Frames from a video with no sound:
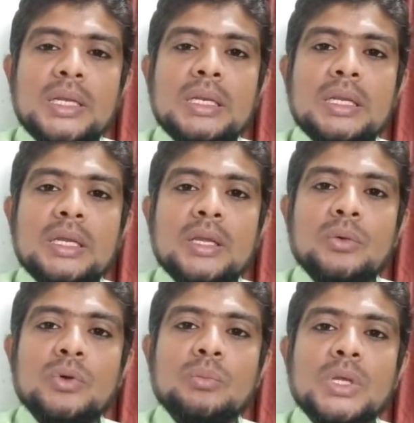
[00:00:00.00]
இன்றைக்கி
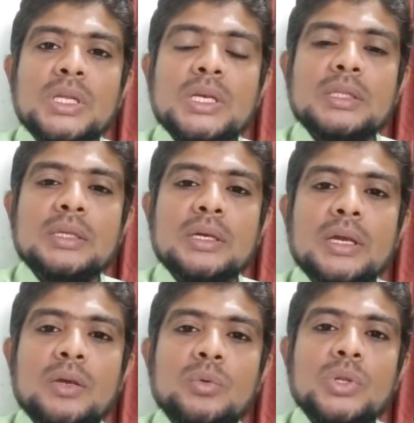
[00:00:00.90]
ஒரு
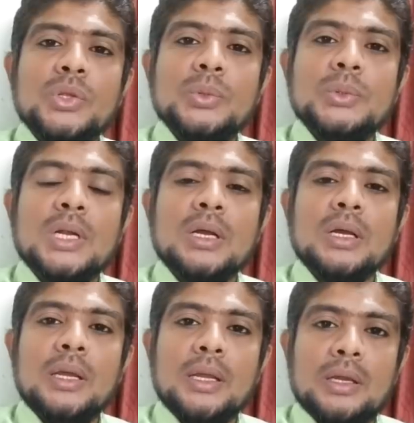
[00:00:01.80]
மதிக்கத்தக்க ஒரு யூதராக